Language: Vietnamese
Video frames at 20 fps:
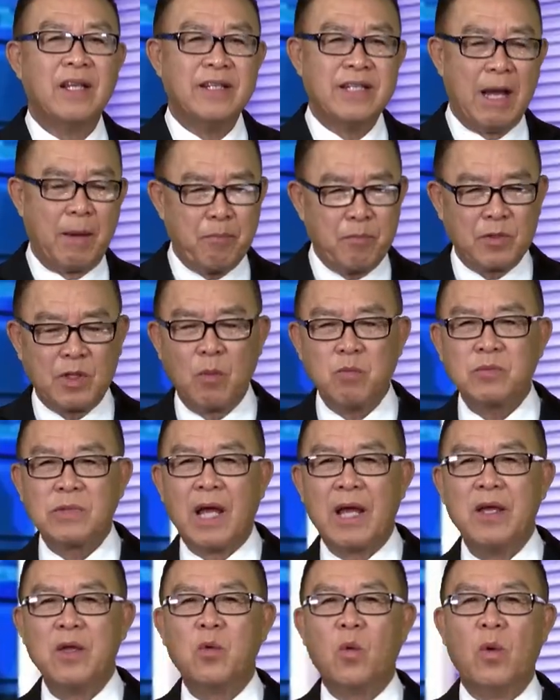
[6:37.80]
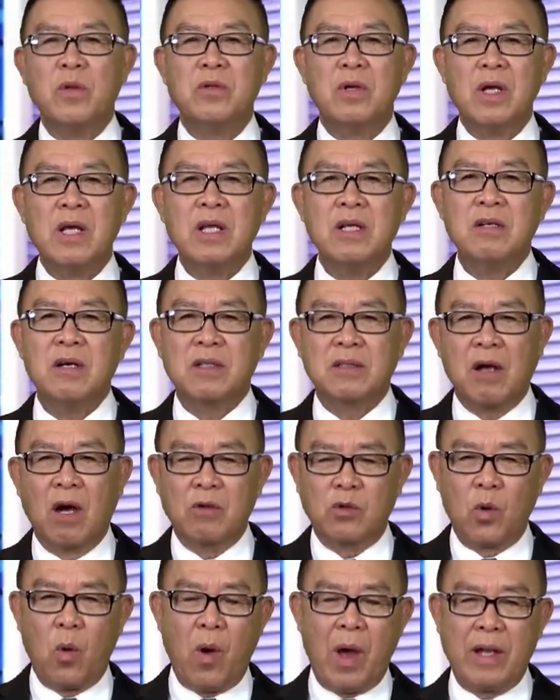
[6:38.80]
thì nằm trong tay của những người
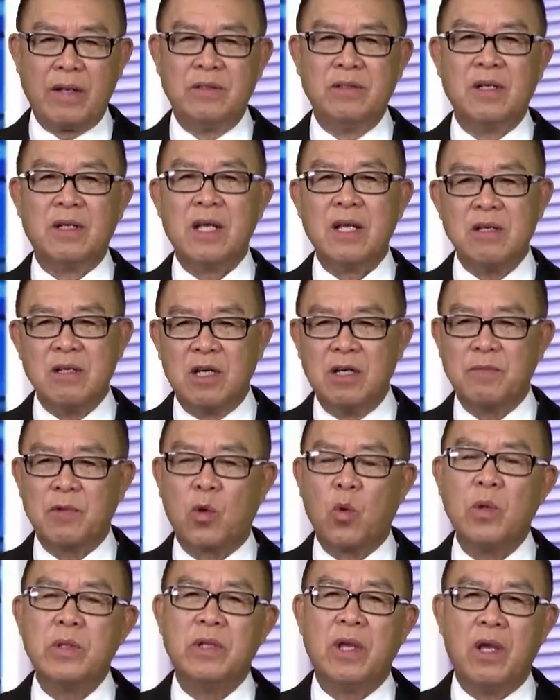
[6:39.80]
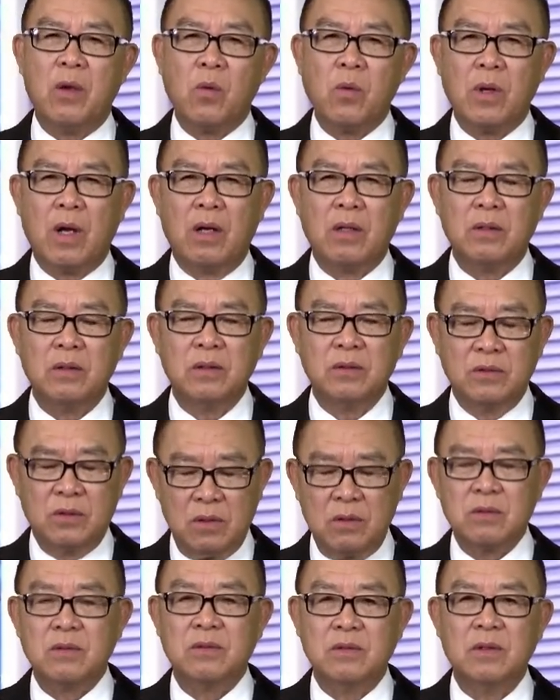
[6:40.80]
cực đoan, những người khuynh hữu ở
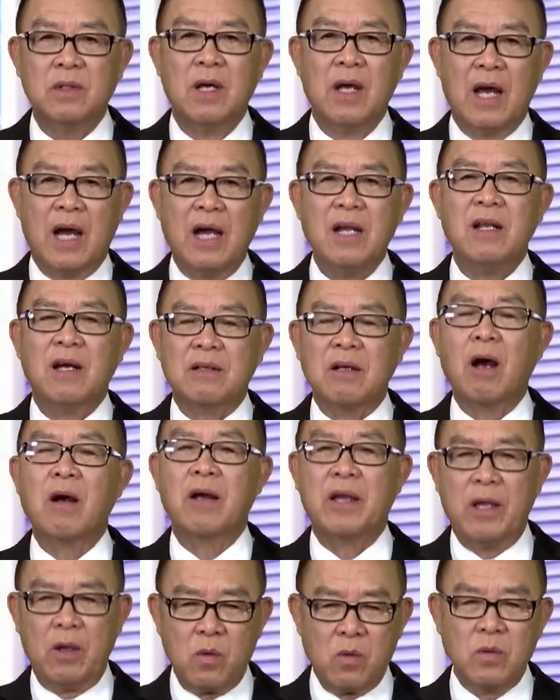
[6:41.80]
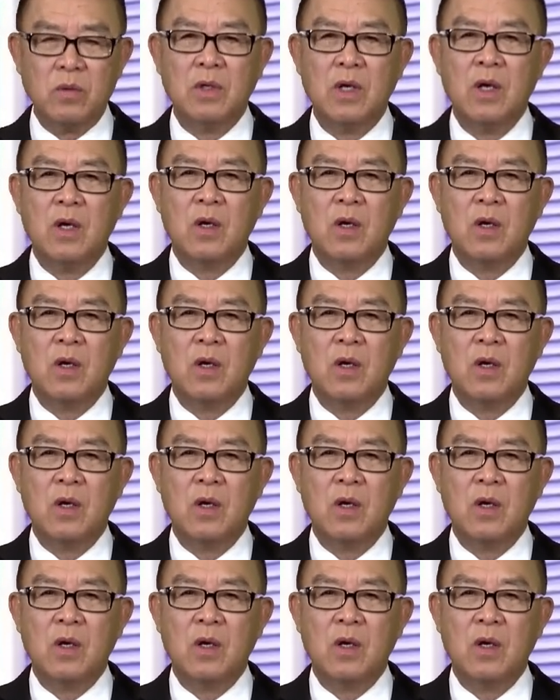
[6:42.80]
hay là cực hữu